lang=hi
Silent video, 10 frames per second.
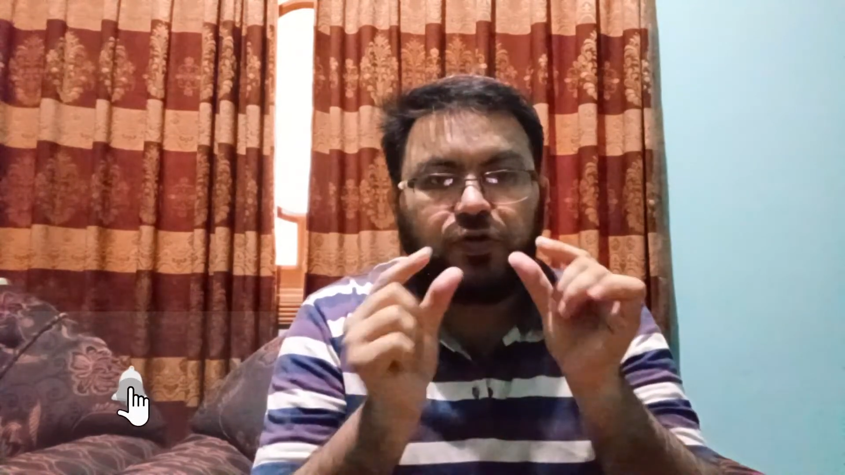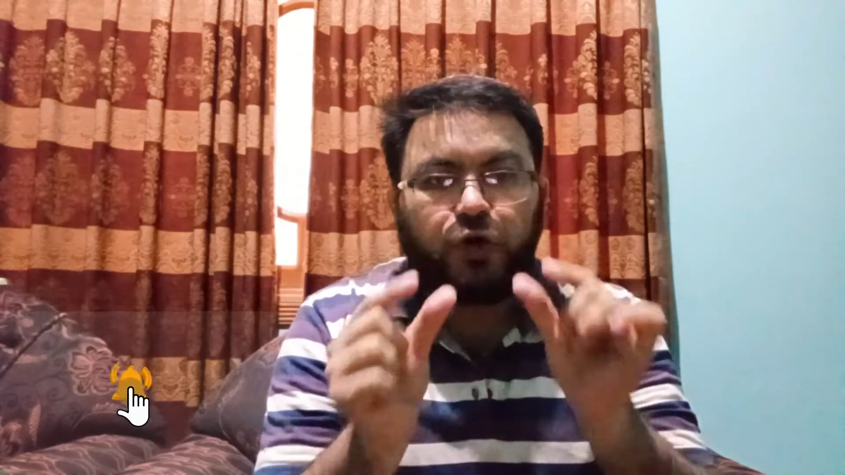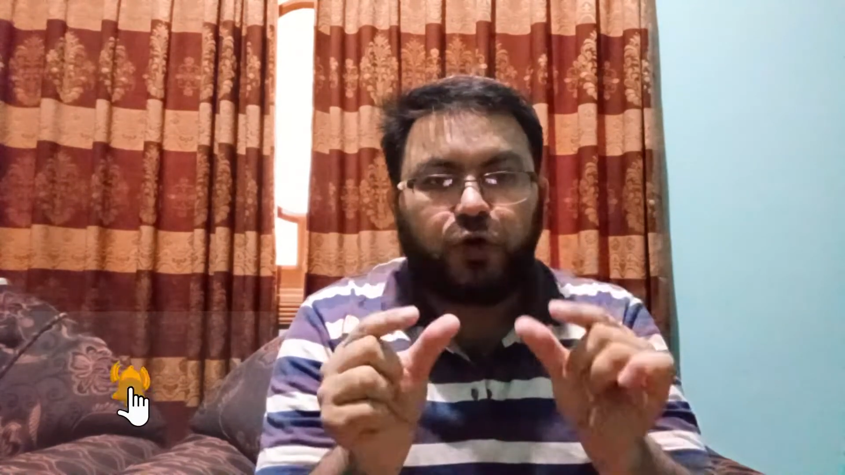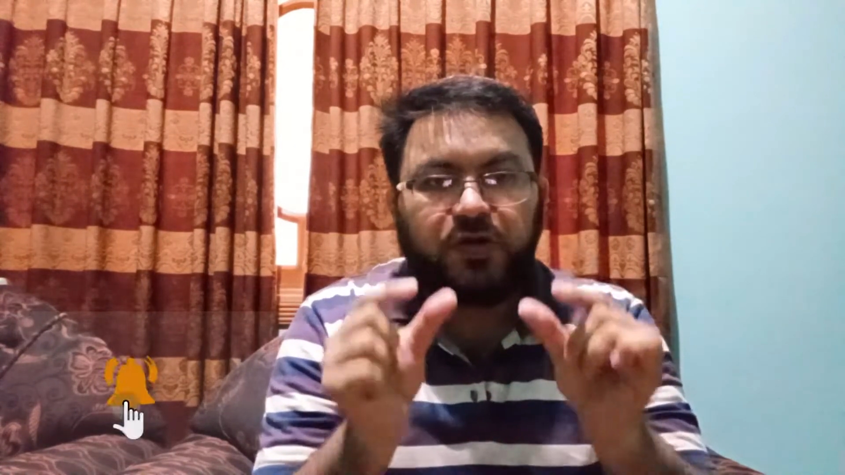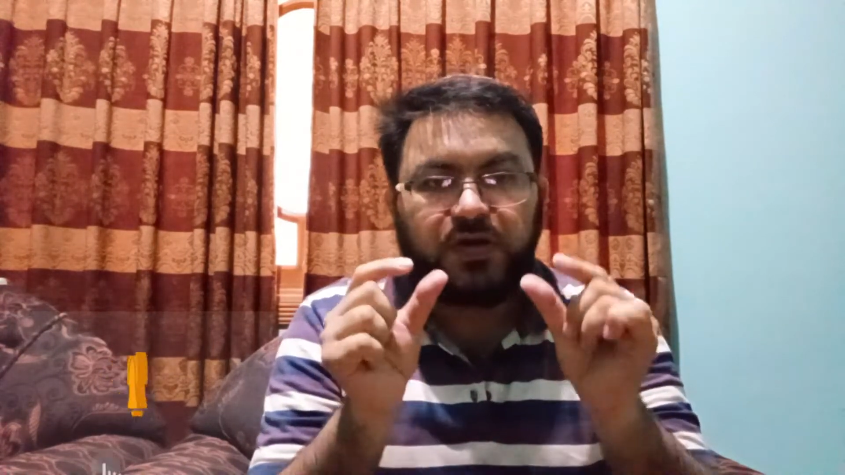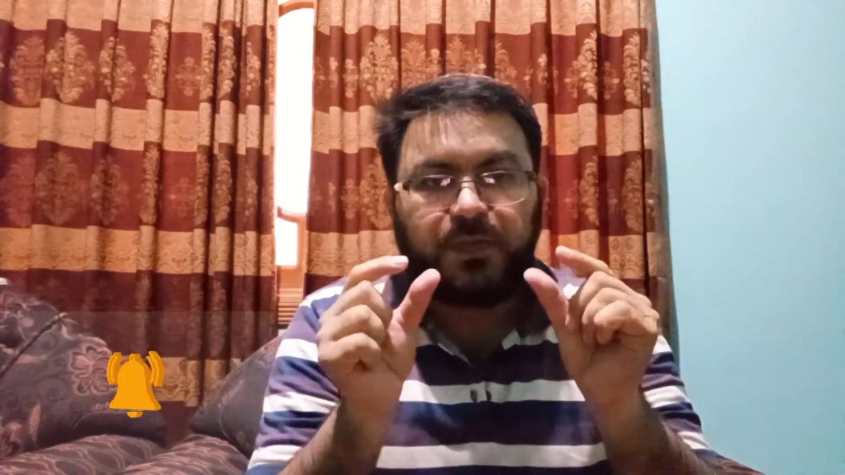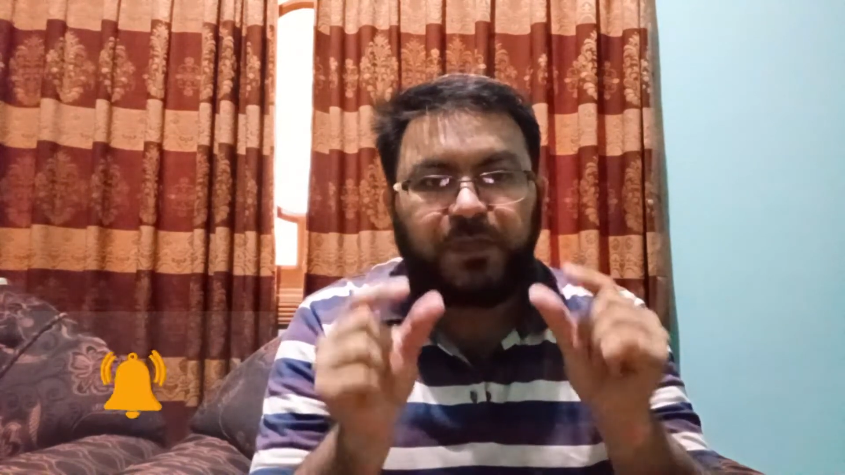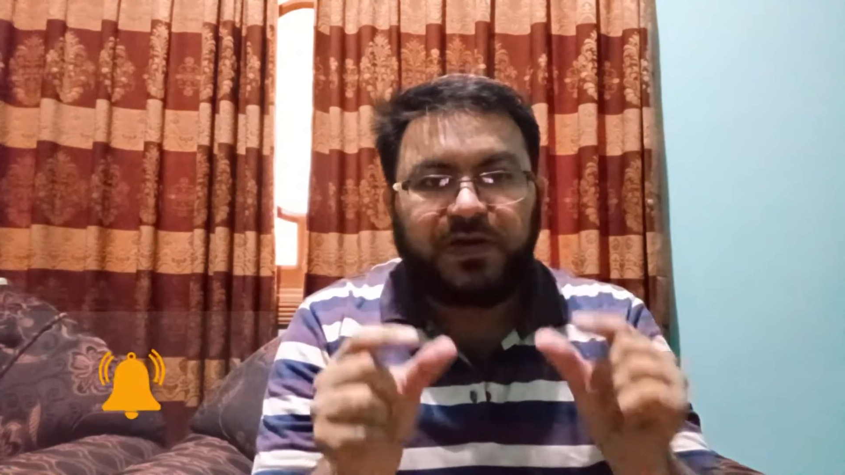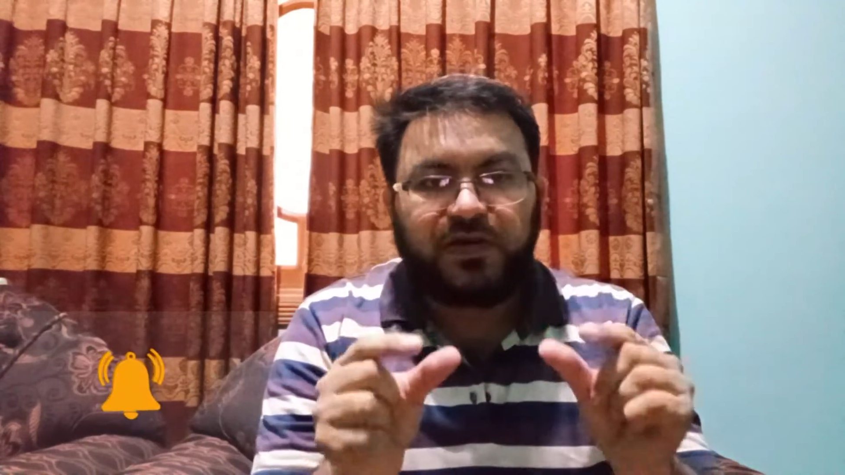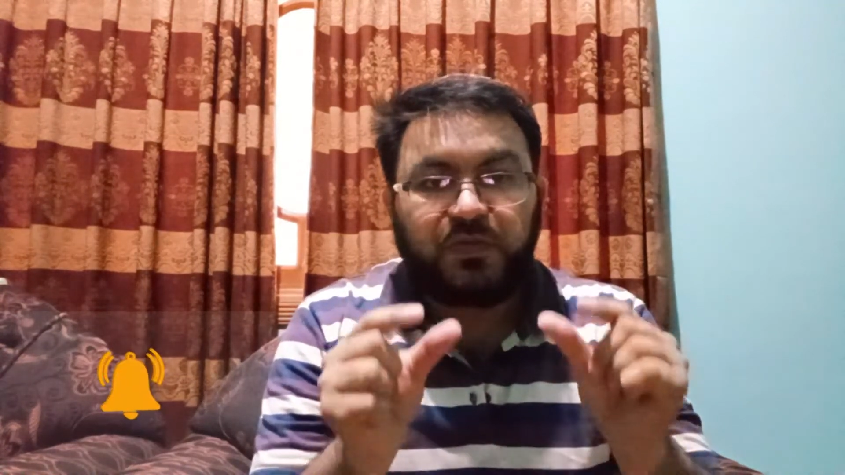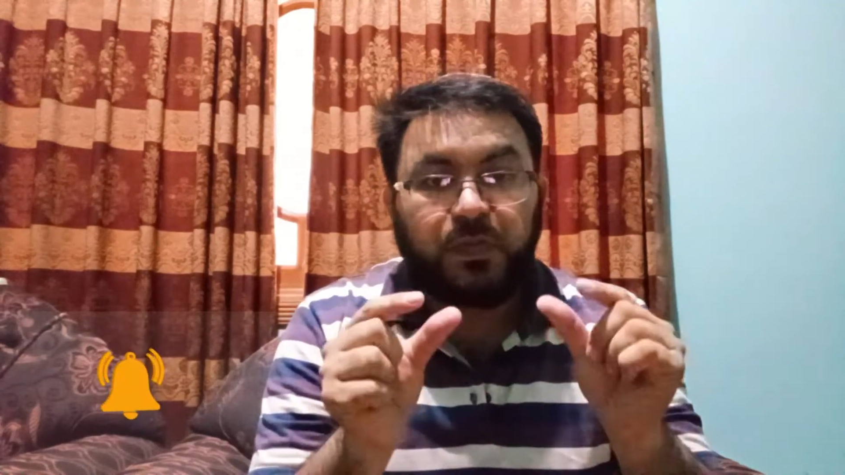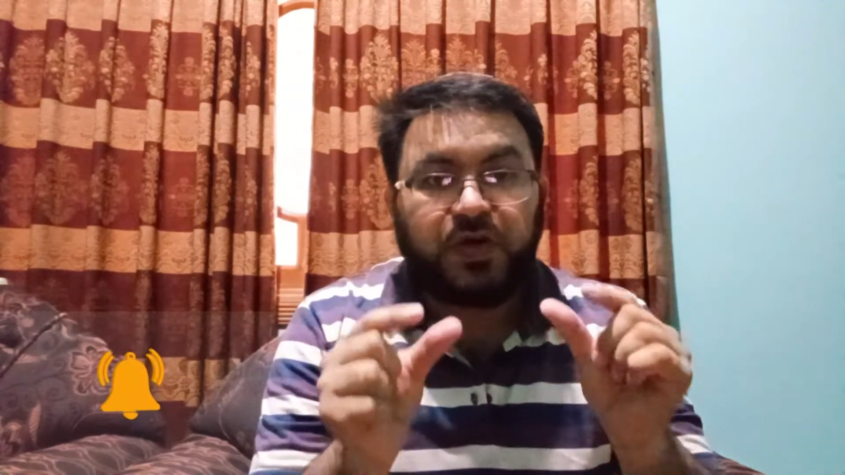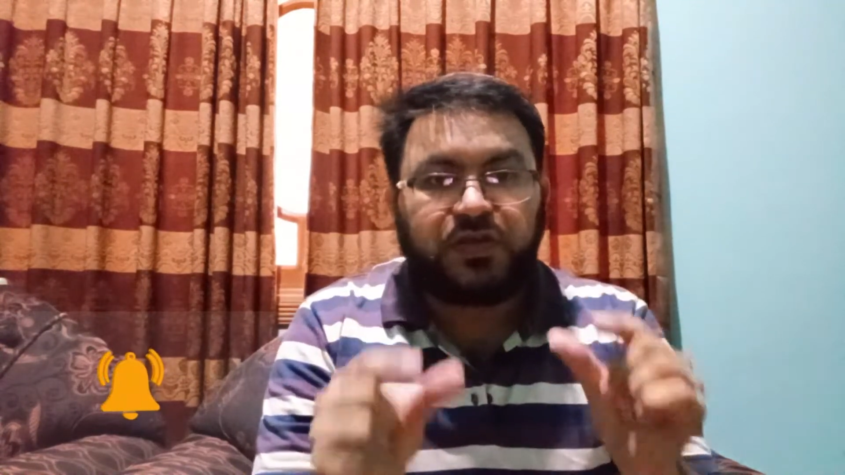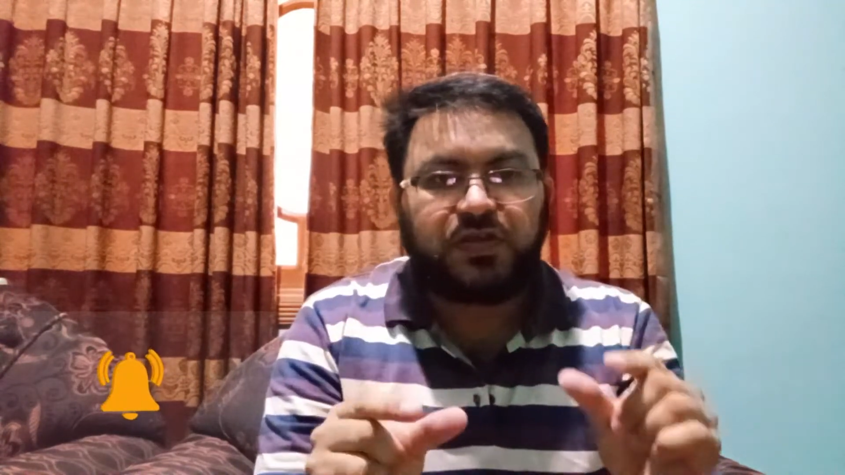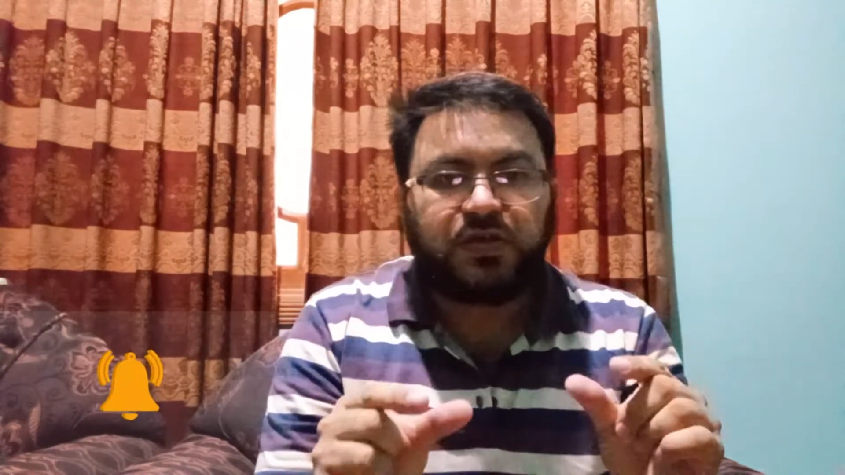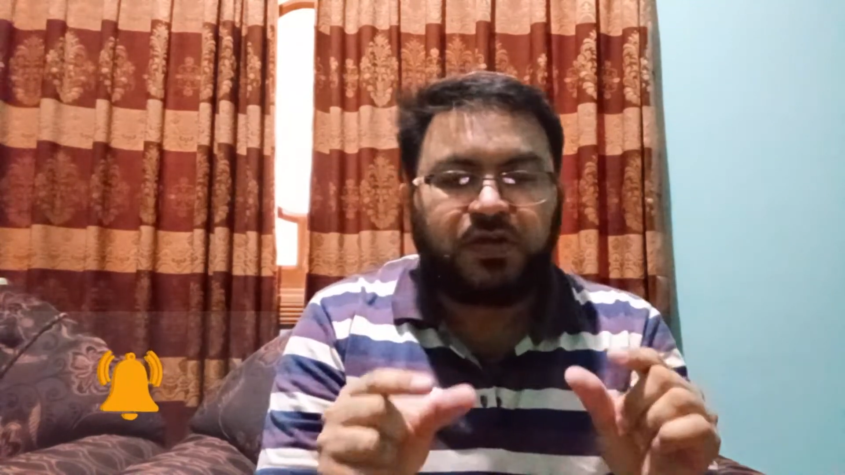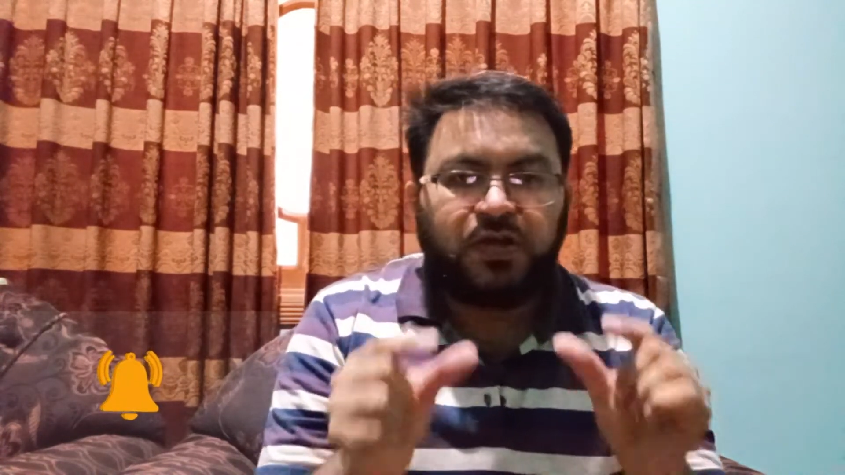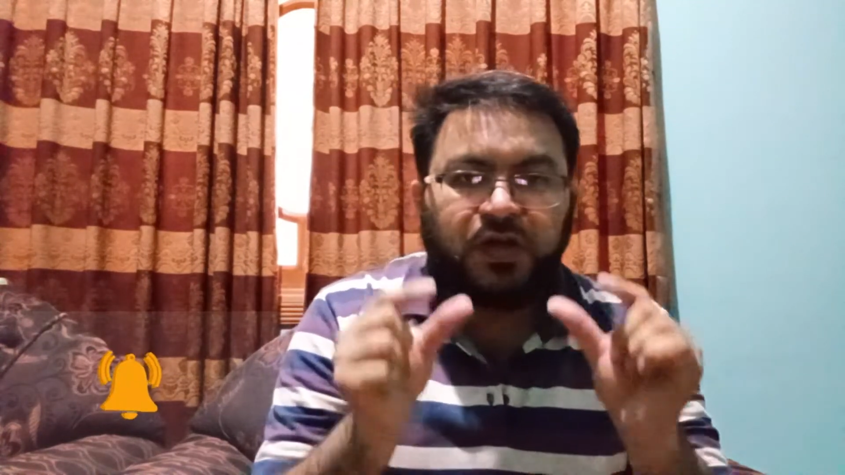डॉलर पर मंथ